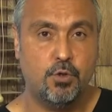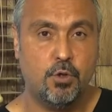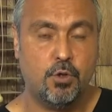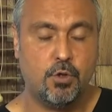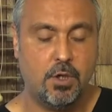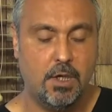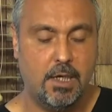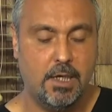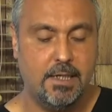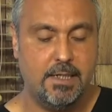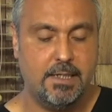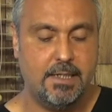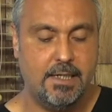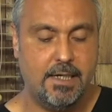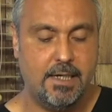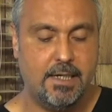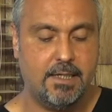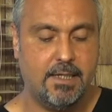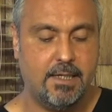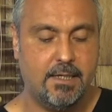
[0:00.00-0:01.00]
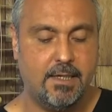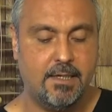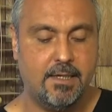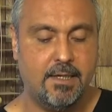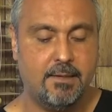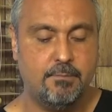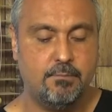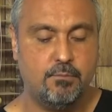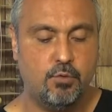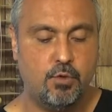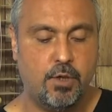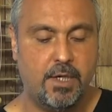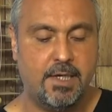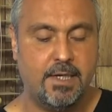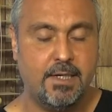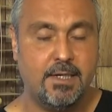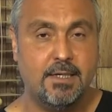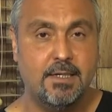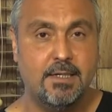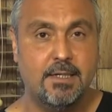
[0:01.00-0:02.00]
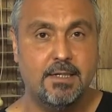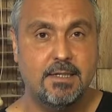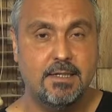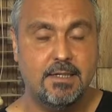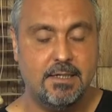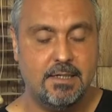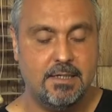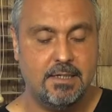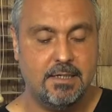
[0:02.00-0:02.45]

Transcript: yok. İETT'den buraya e,